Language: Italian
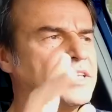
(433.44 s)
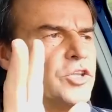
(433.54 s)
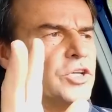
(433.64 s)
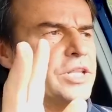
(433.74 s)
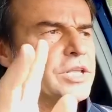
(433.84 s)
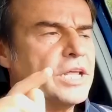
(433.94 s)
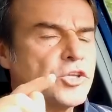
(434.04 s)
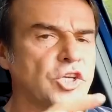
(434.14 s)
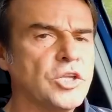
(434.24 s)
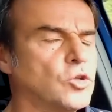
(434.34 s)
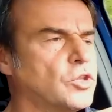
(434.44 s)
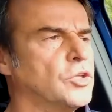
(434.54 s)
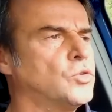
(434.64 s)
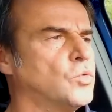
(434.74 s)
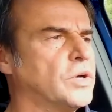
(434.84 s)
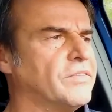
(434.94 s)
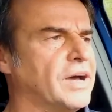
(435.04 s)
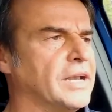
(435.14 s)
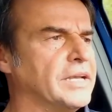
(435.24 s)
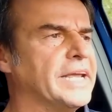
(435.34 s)
3 cilindri da 131
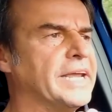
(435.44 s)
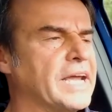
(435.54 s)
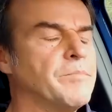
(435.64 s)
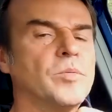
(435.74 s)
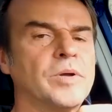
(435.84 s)
cavalli e cambio